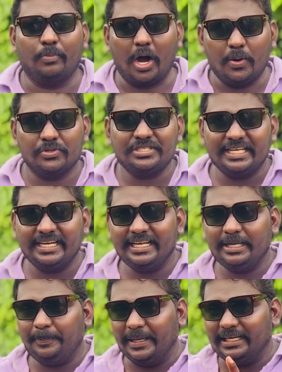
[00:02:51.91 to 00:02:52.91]
బాబు సిరి
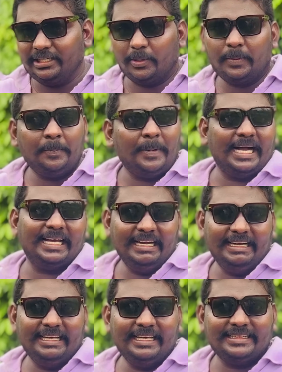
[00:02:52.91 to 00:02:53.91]
పెళ్లి టాపిక్
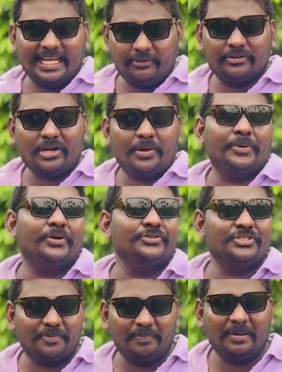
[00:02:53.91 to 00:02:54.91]
పక్కనెట్టి తర్వాత టాపిక్
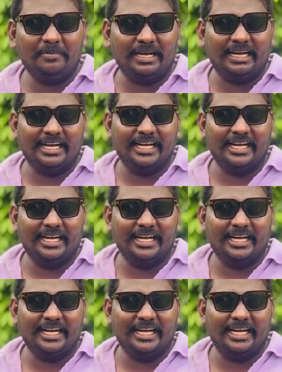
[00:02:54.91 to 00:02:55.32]
గురించి చెప్పమ్మా